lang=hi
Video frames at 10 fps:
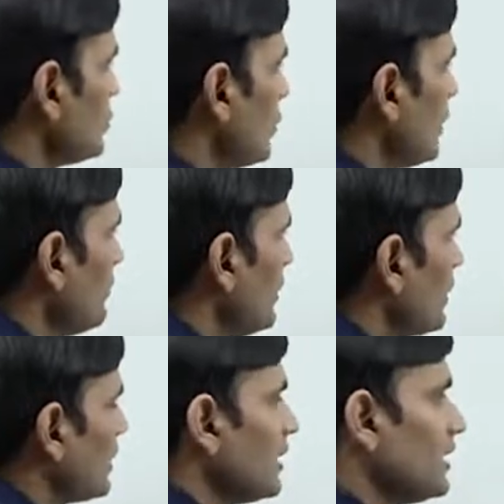तो हम
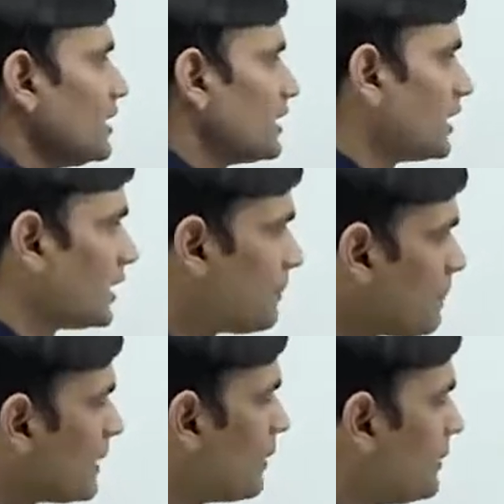एक खंड ये करेंगे
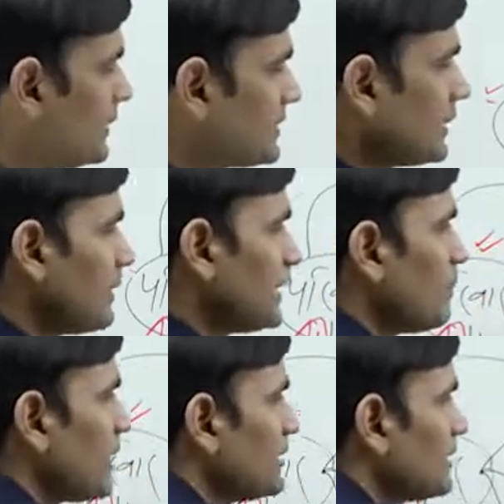फिर इसके बाद
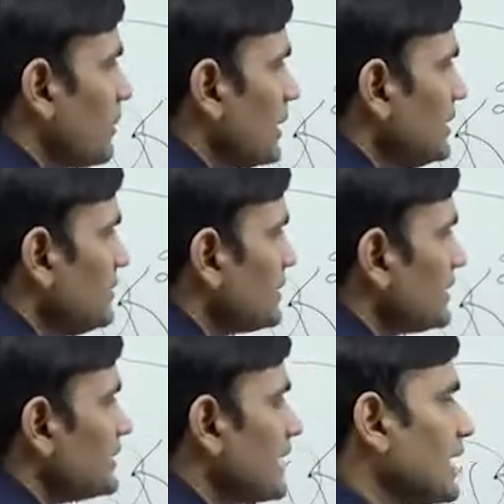हमारा सामाजिक
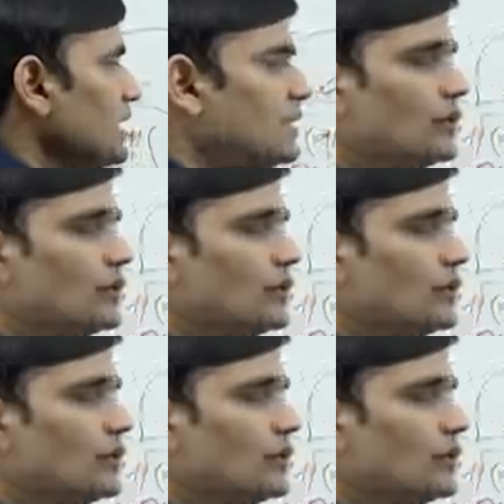संस्थाएं